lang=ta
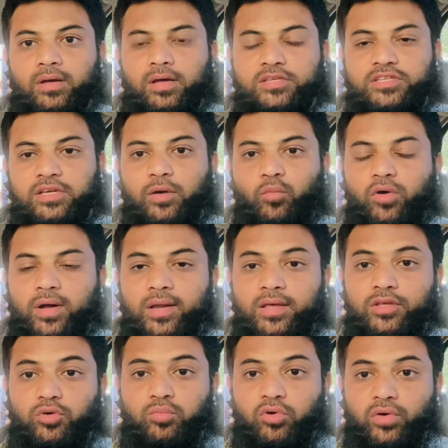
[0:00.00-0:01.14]
அஸ்லாம்
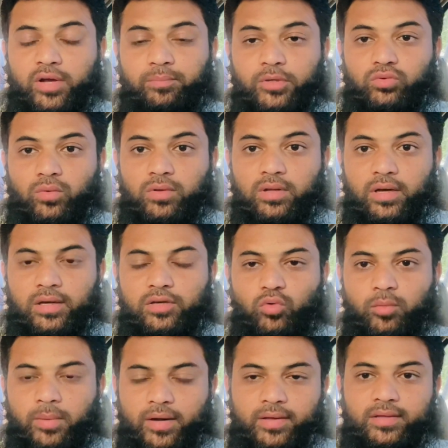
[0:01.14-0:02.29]
வலைக்கும் வரமத்துல்லாஹி
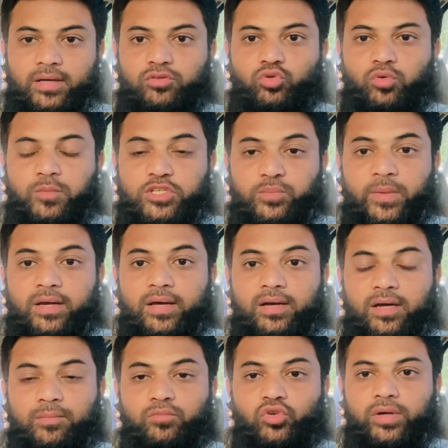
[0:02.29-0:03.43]
வபரகாத்து பிஸ்மில்லா
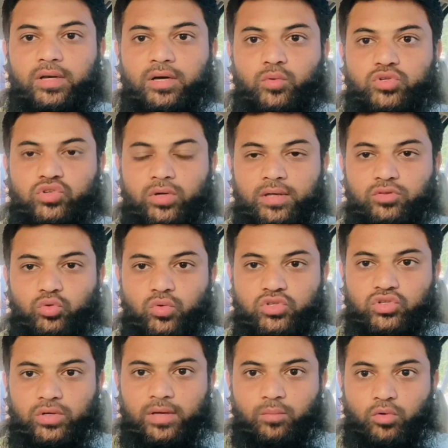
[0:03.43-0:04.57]
அலமதுல்லா வசலாத்து
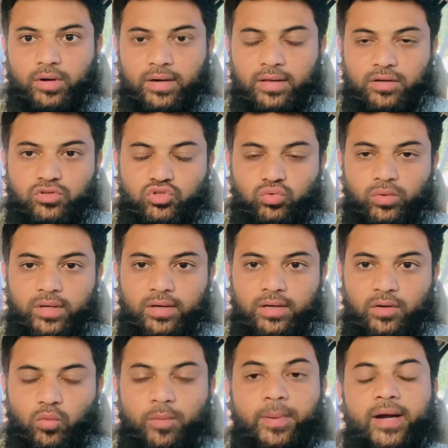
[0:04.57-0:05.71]
வசலாம் அலா ரசூலில்லா
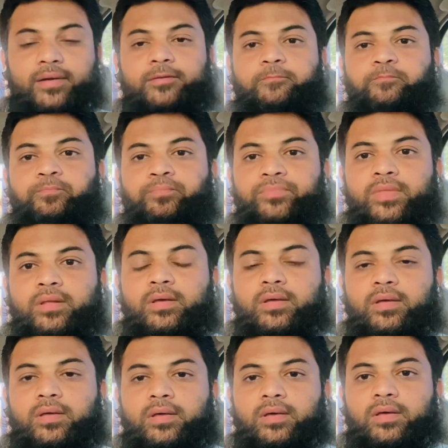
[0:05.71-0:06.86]
வபாத்
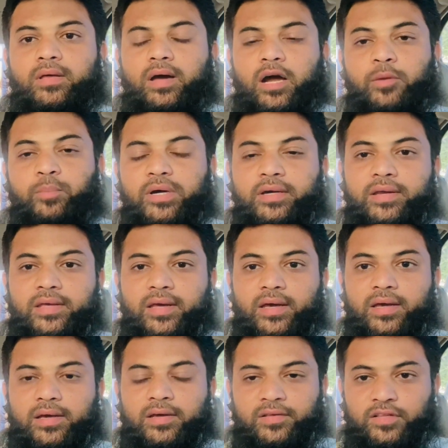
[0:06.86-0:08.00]
அன்புக்கினிய
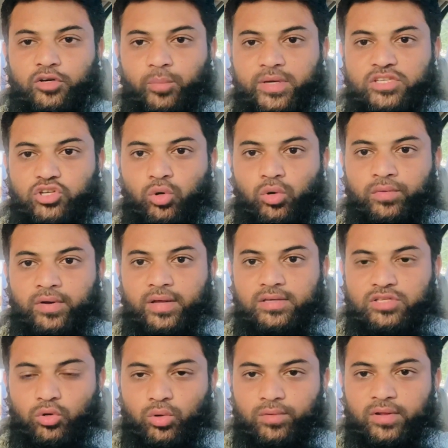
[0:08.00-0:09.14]
எனதருமை சகோதர
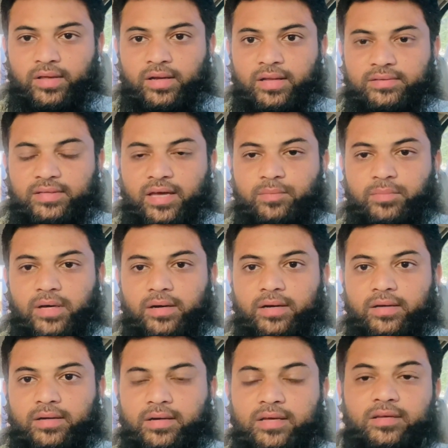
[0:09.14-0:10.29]
சகோதரிகளே தாய்மார்களே
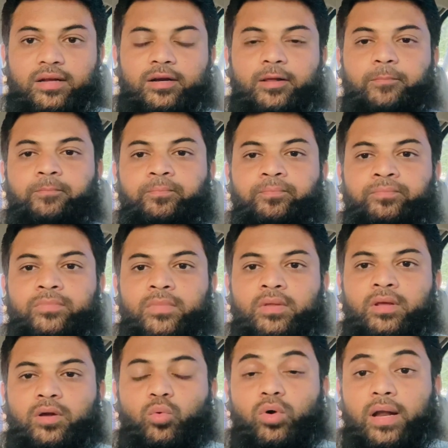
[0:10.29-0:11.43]
இளைஞர்களே
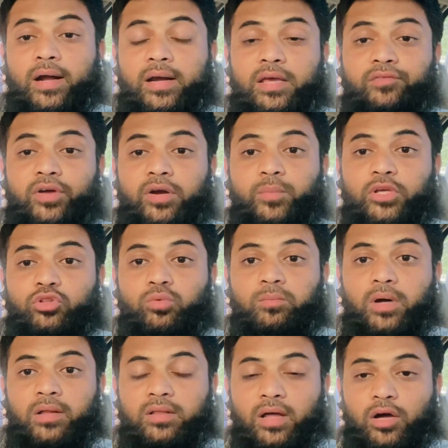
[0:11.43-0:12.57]
உங்கள் அனைவரின் மீதும்
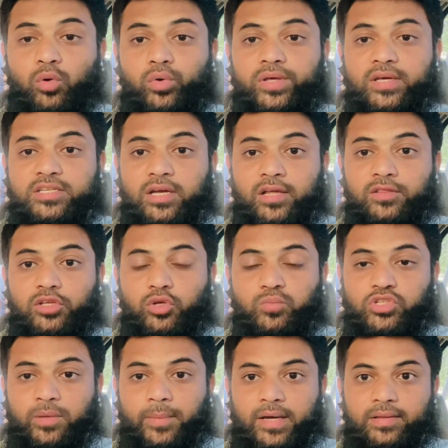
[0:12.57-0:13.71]
அல்லாஹுடைய சாந்தியும்
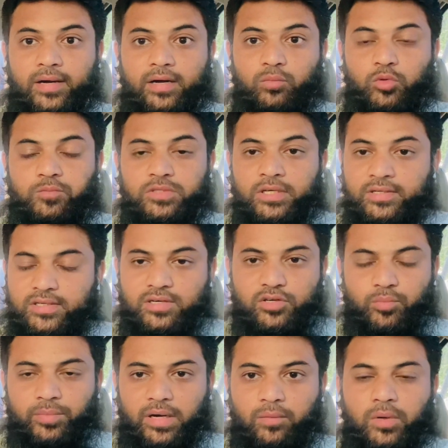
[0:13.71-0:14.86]
சமாதானமும்
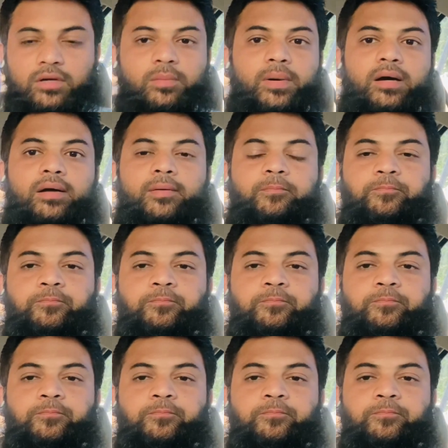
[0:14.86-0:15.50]
என்றென்றும் நிலவட்டுமாக